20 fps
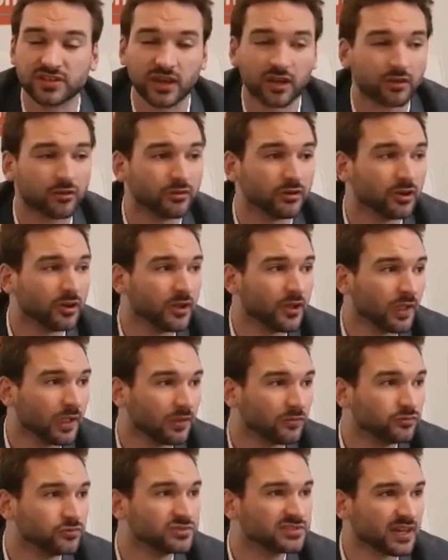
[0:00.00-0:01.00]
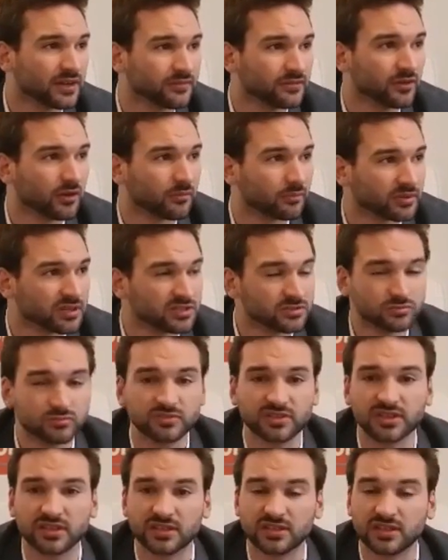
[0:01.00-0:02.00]
C'est-à-dire que vous avez en
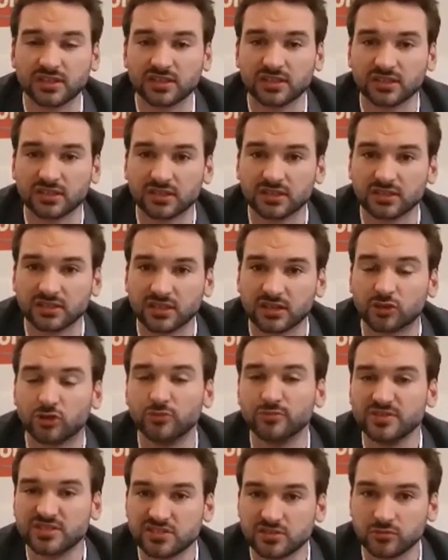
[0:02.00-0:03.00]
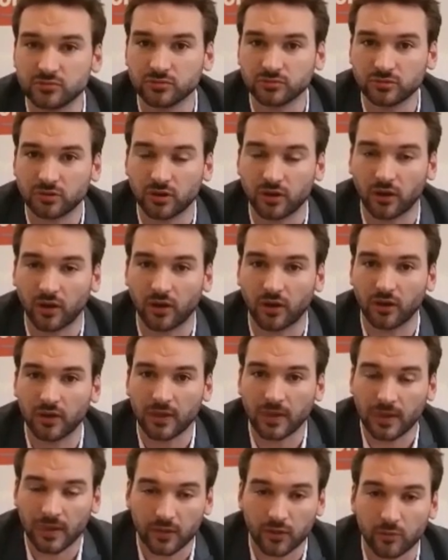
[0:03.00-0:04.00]
prison des, commissions euh,
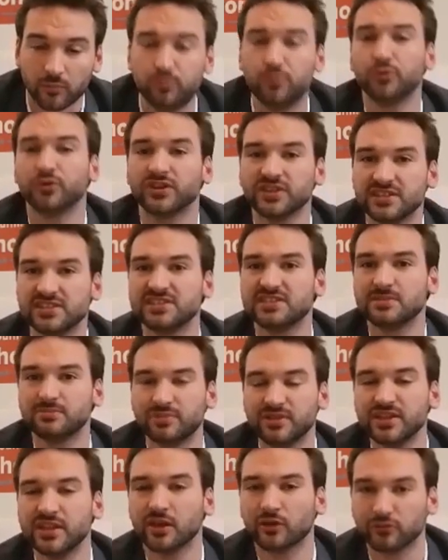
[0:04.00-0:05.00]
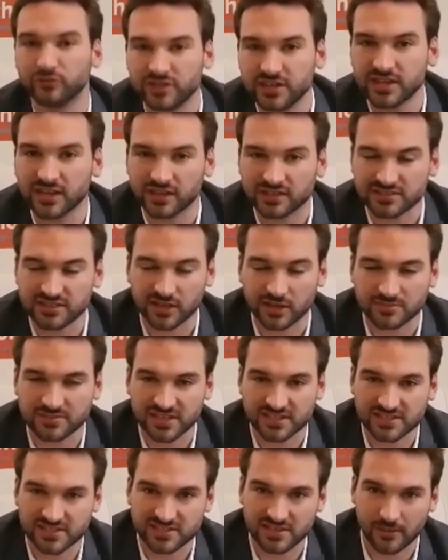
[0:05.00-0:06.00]
pluridisciplinaires uniques, hein, c'est
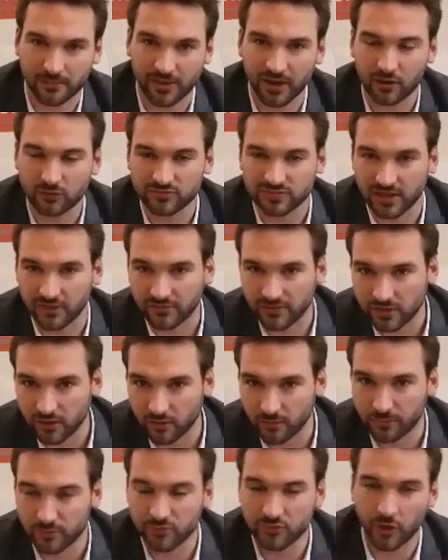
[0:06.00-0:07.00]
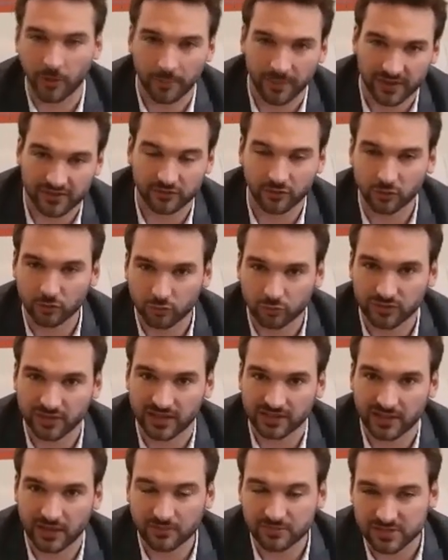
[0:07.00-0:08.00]
comme ça que ça s'appelle, où vous avez plusieurs personnes autour
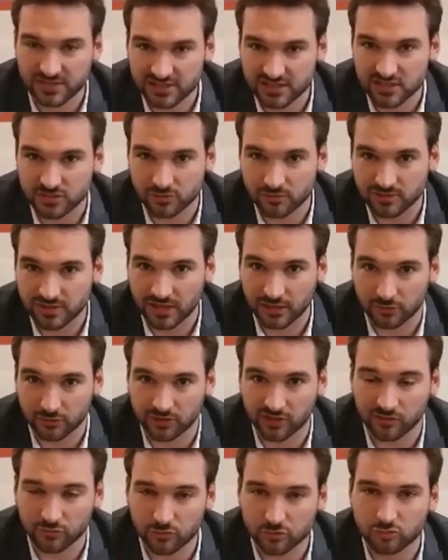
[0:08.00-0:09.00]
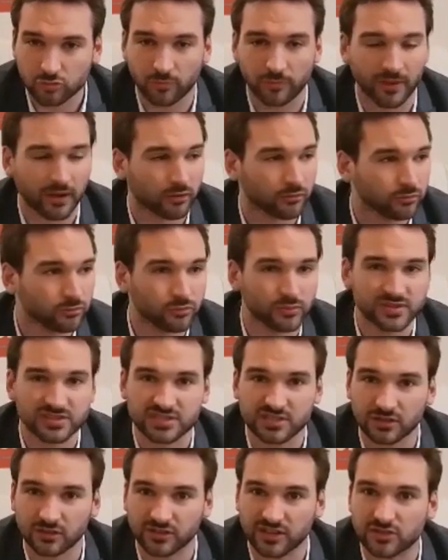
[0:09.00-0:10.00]
de la table qui discutent avec le détenu de son parcours, où
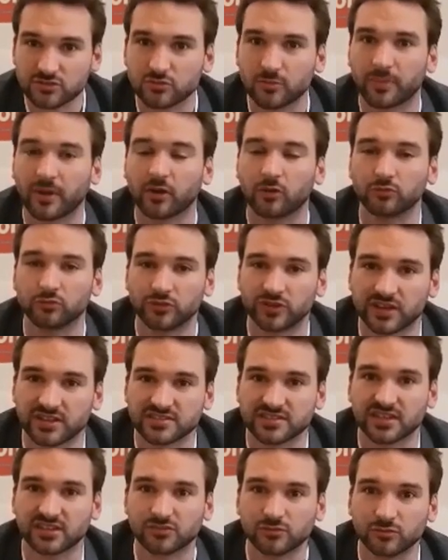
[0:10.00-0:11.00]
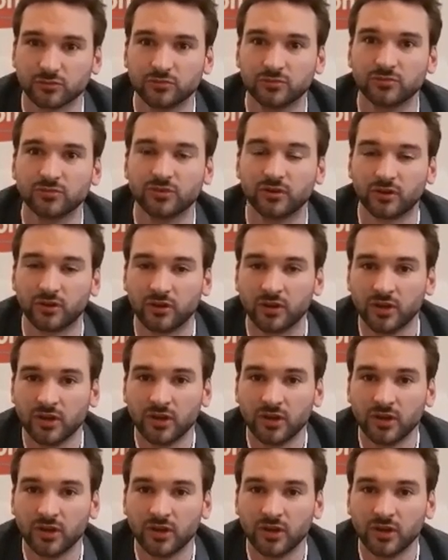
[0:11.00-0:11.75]
est-ce qu'il en est de son parcours de réinsertion,